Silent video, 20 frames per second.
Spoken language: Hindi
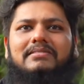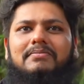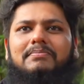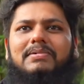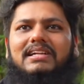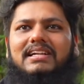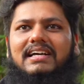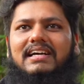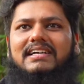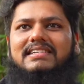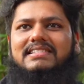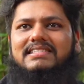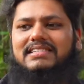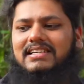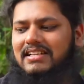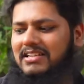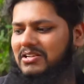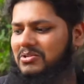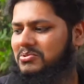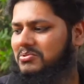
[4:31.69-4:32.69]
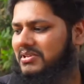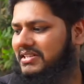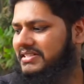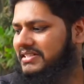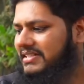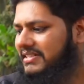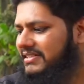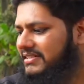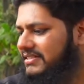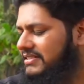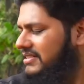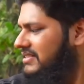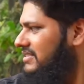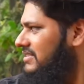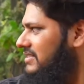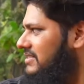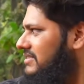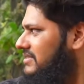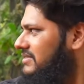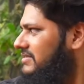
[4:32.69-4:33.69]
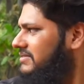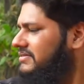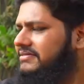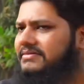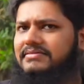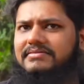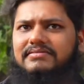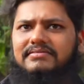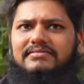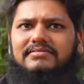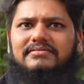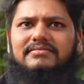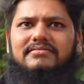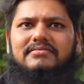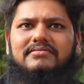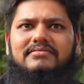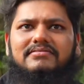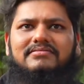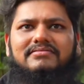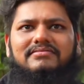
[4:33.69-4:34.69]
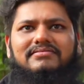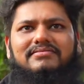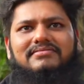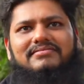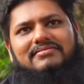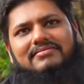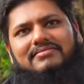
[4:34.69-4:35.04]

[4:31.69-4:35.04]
बनाया इसके लिए मैंने नहीं वो तो खुद को परवड़ता है वो लोग तो देते